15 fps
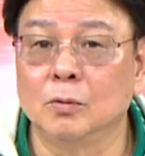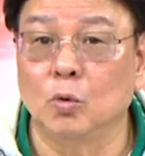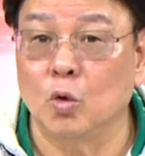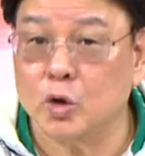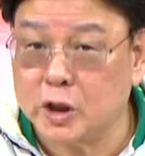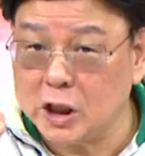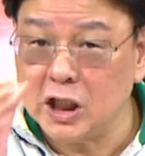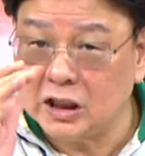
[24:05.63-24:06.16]

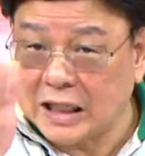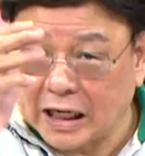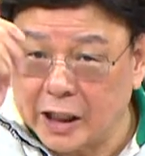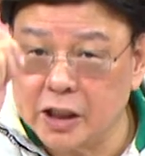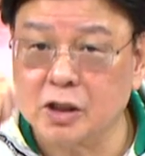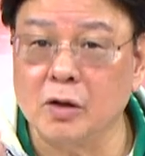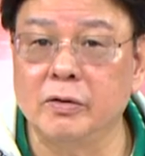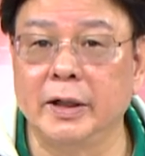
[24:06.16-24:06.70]
我谈
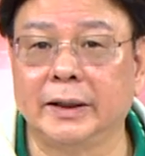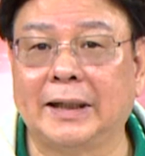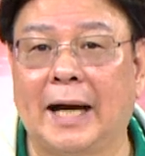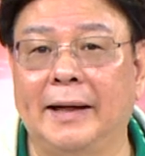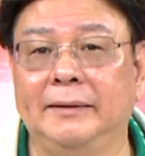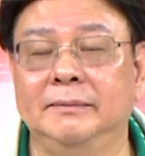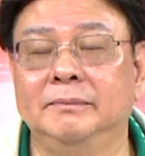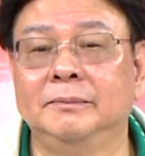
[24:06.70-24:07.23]
个就会
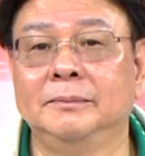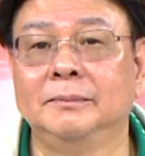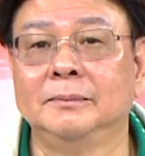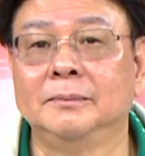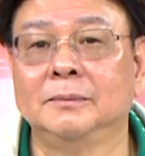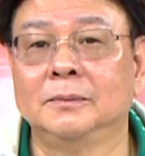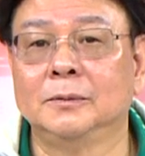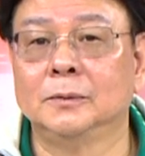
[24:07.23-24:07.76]
谈，
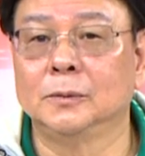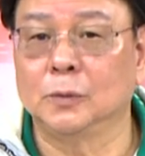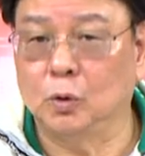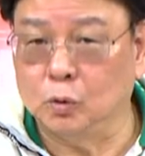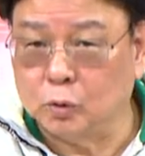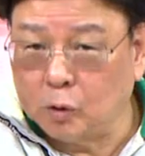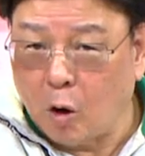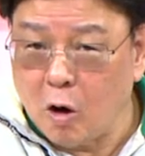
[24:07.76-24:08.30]

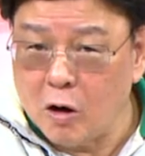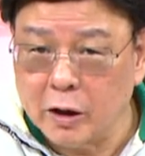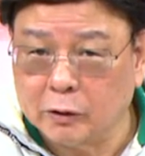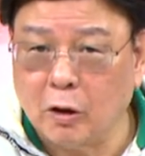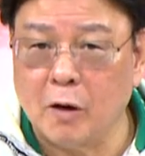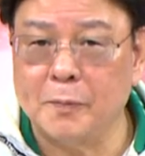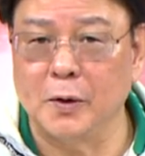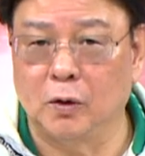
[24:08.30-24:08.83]
我 call
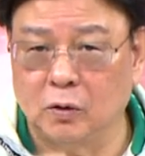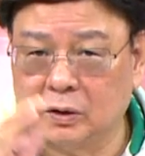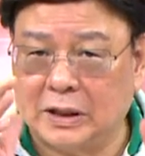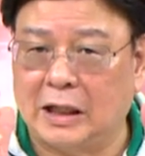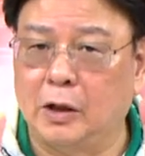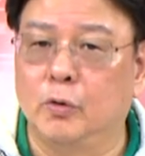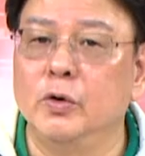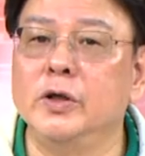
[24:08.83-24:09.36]
股票
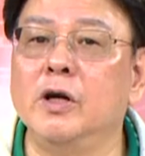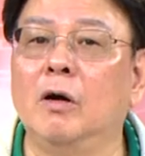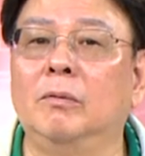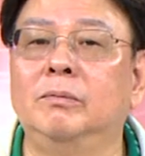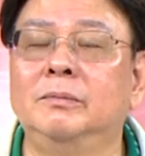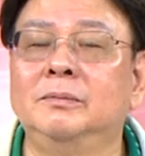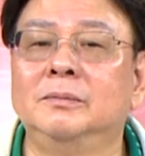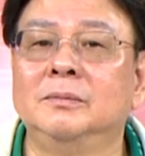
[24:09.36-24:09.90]
谈个混用。